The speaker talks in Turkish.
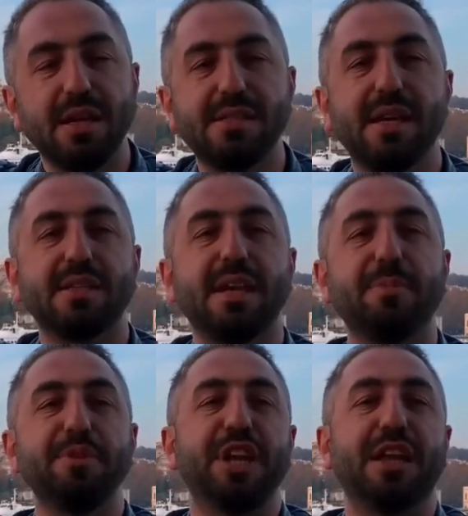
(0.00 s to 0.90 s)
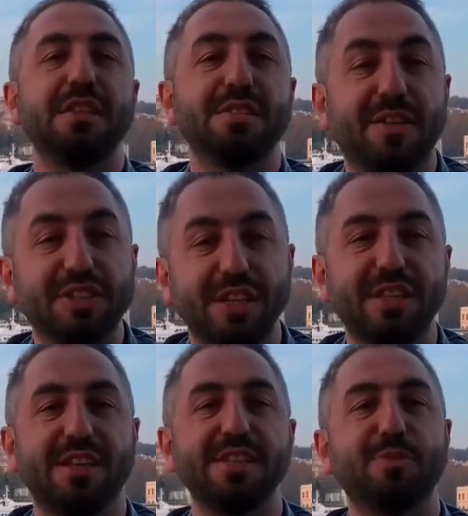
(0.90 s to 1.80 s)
istersek bir şeyleri savaşları deriz.